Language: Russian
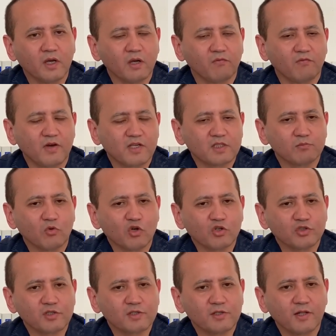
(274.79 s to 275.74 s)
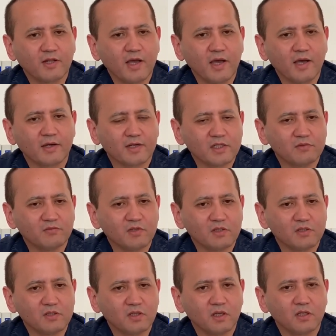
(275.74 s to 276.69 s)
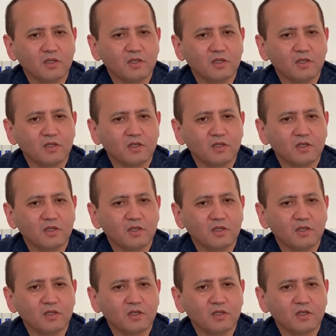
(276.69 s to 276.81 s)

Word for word: возможности для развития